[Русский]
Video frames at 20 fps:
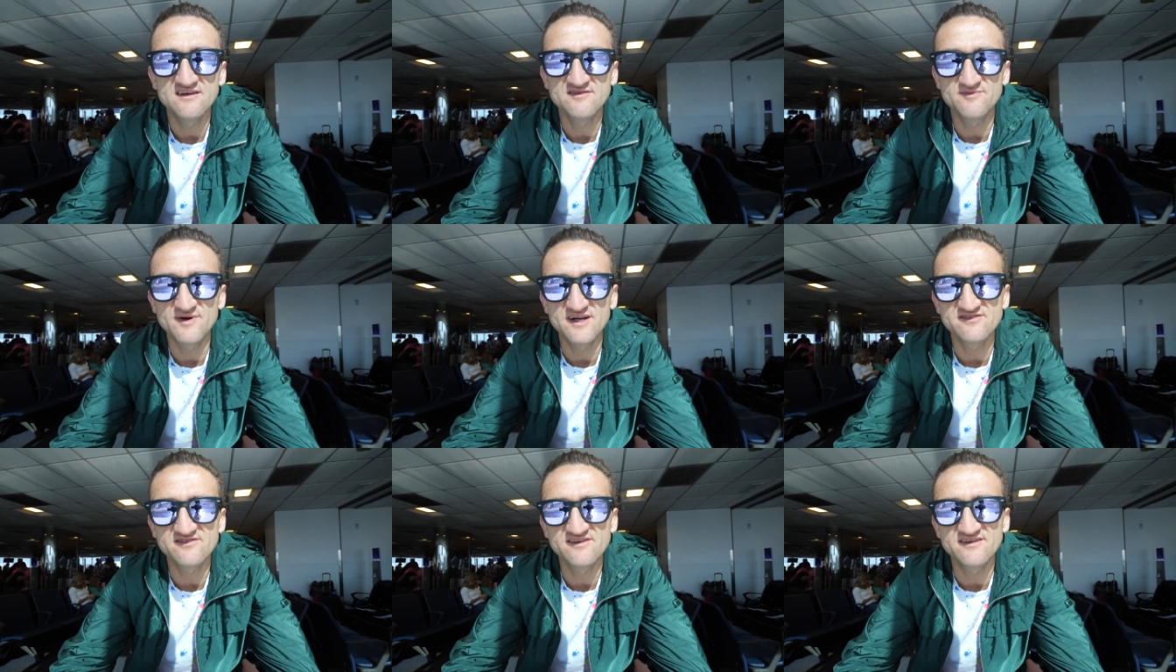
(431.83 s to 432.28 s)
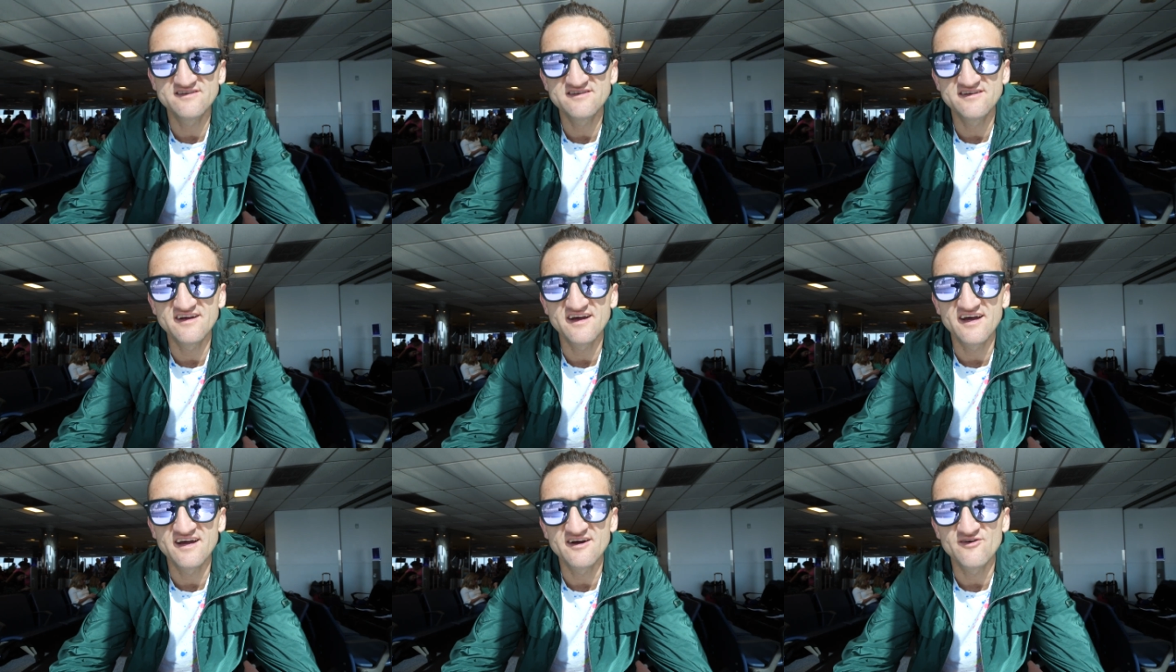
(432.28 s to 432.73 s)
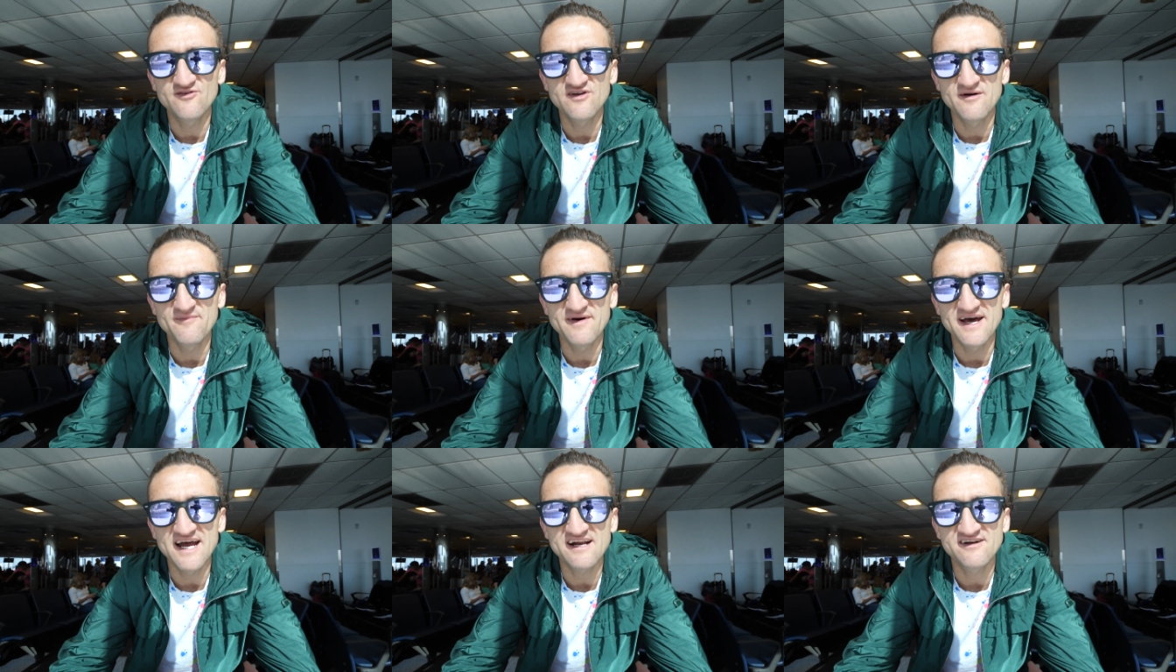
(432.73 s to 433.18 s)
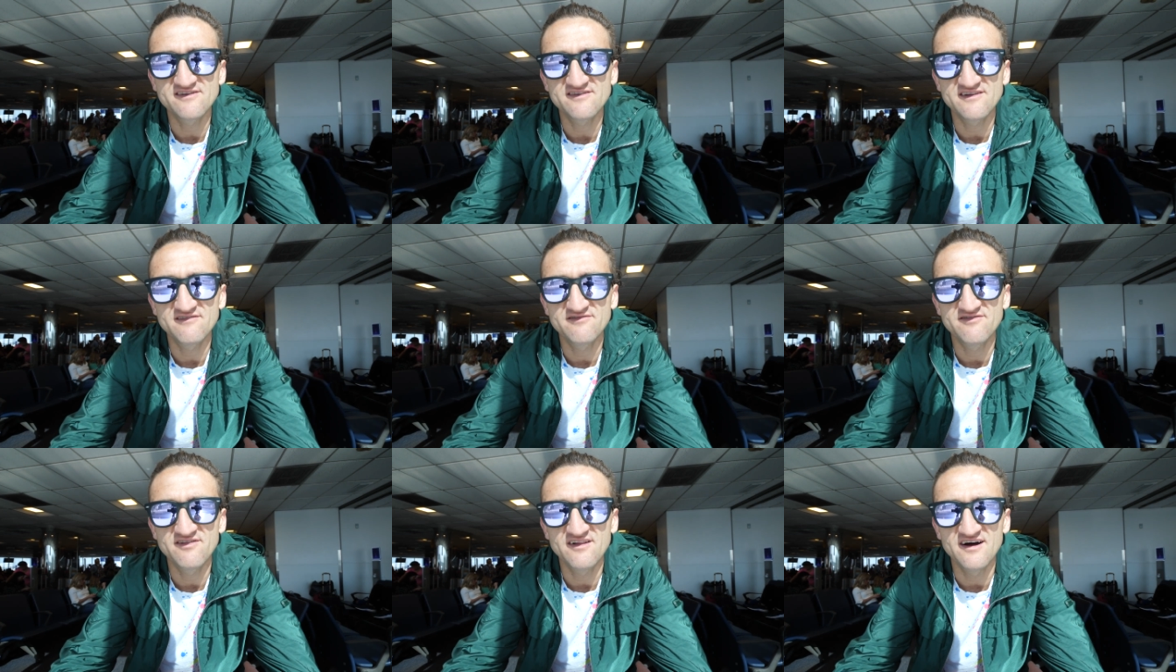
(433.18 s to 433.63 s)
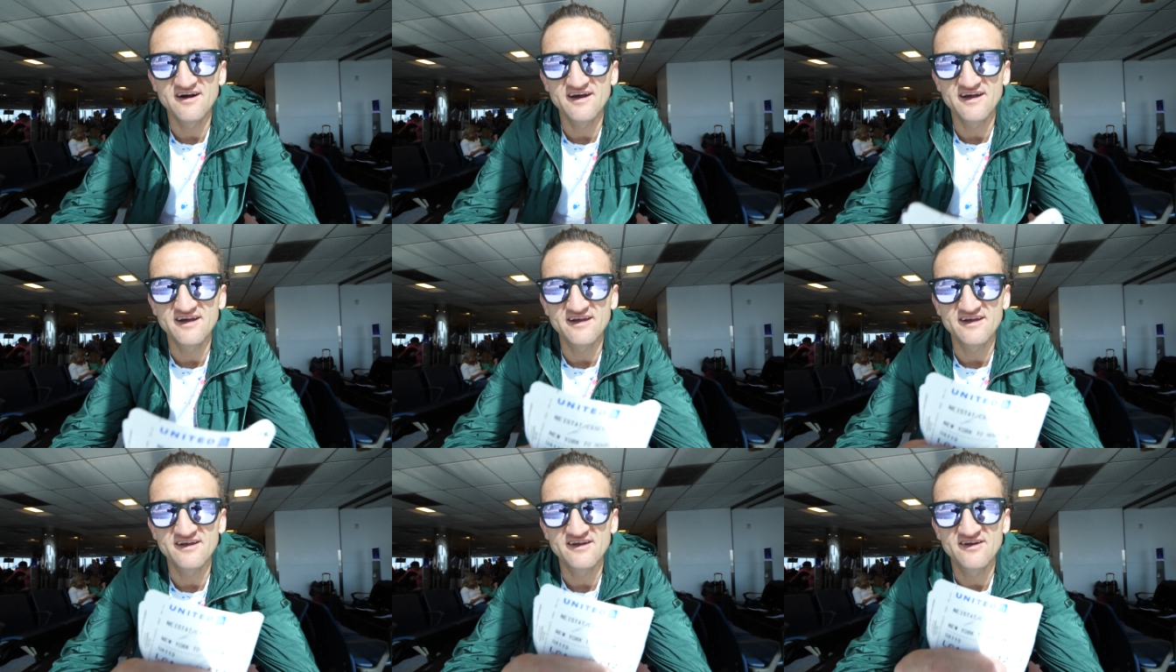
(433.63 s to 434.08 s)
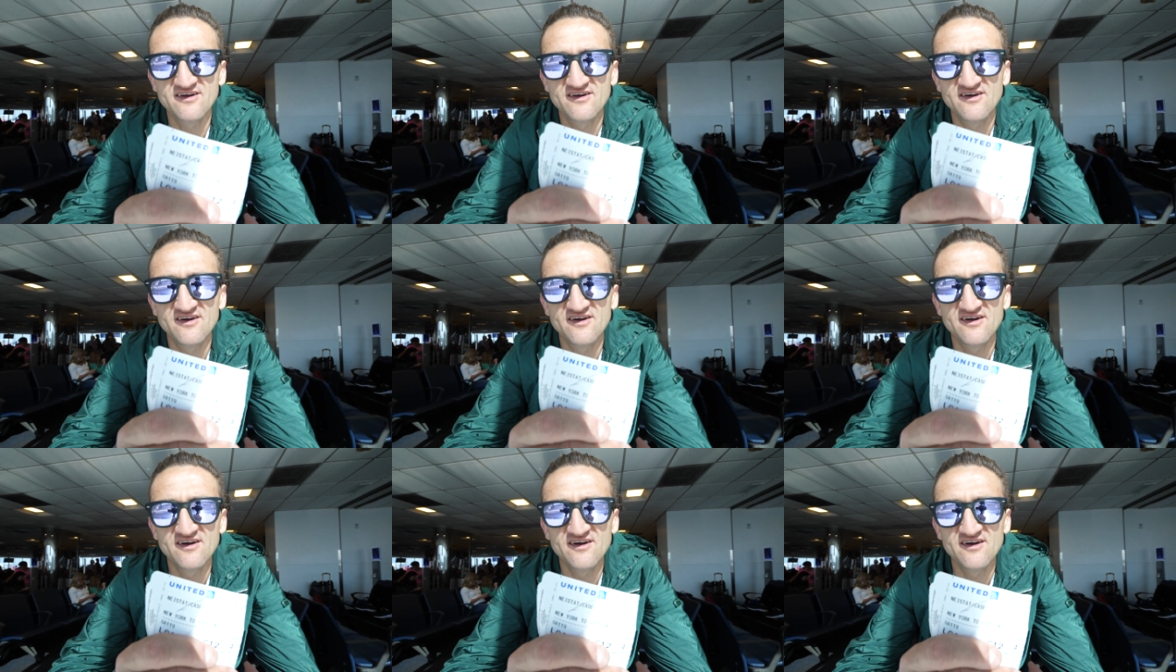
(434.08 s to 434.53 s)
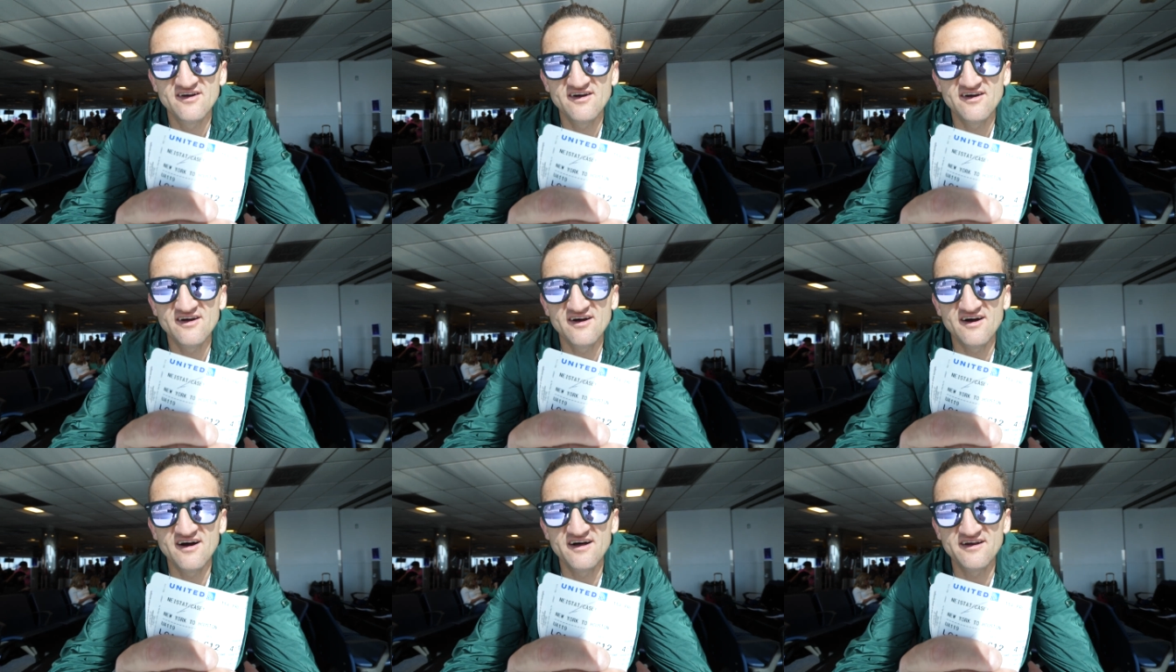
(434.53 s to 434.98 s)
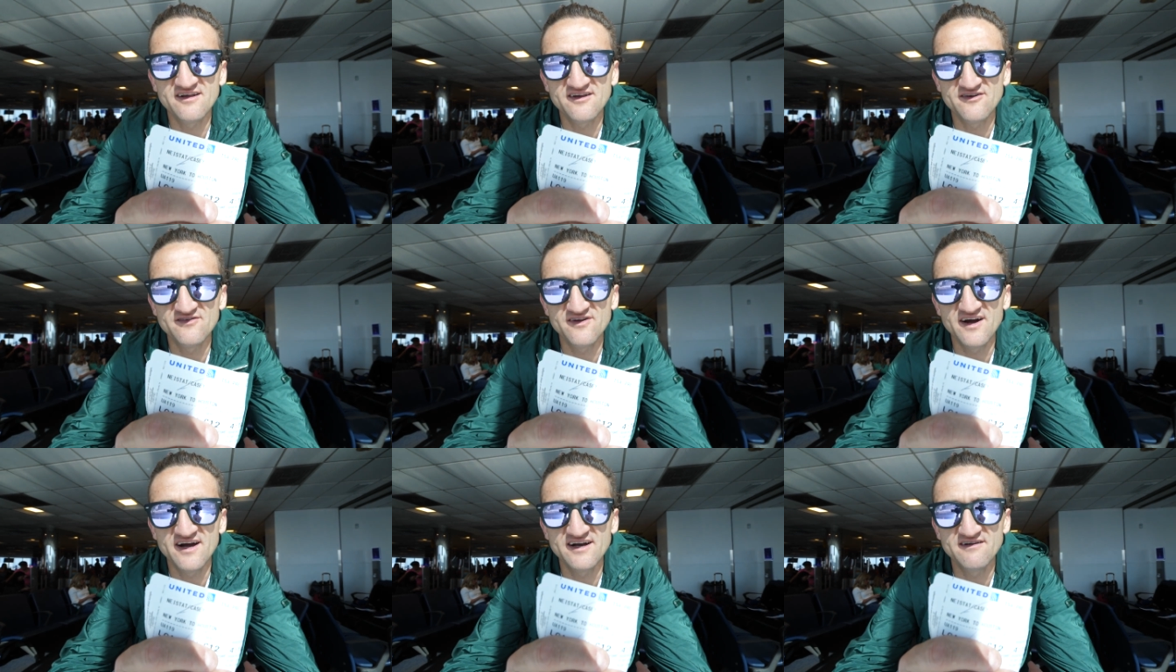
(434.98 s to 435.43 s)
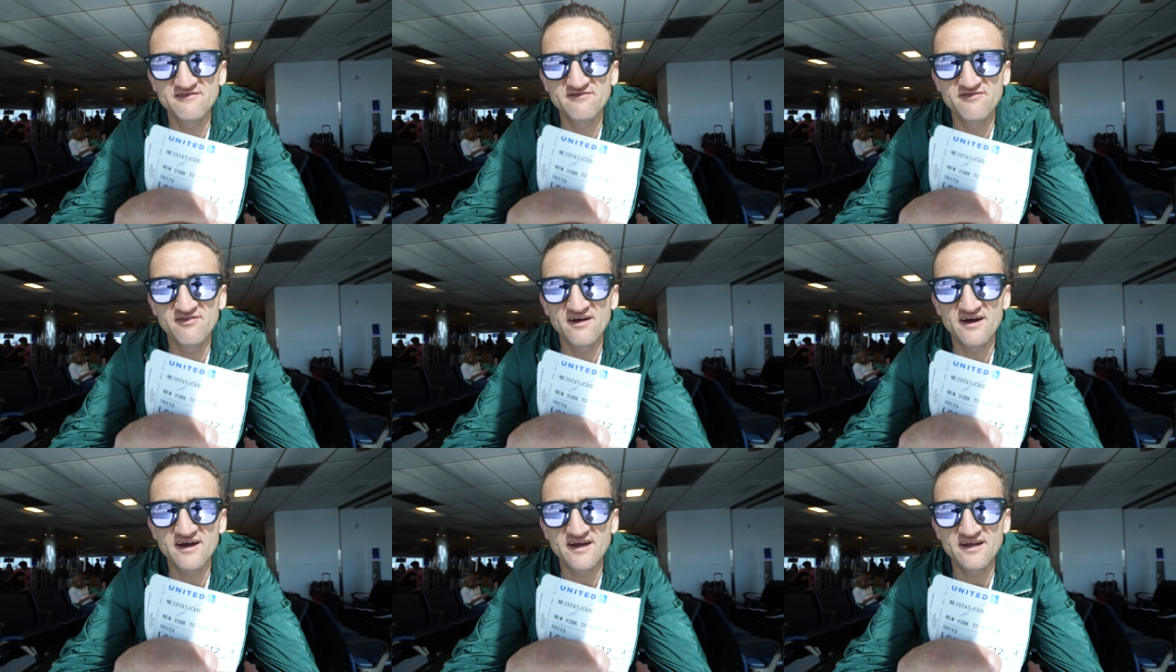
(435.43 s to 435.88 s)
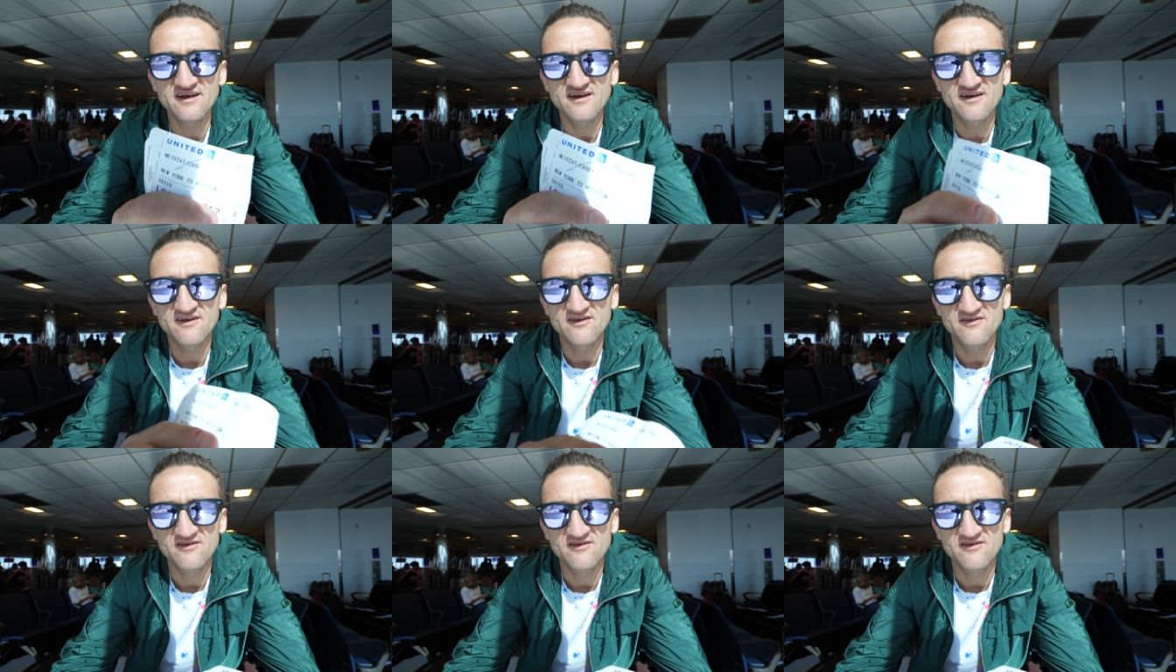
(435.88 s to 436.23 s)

Особенно сегодня, когда я реально лечу на, на рейсе Юнайтед.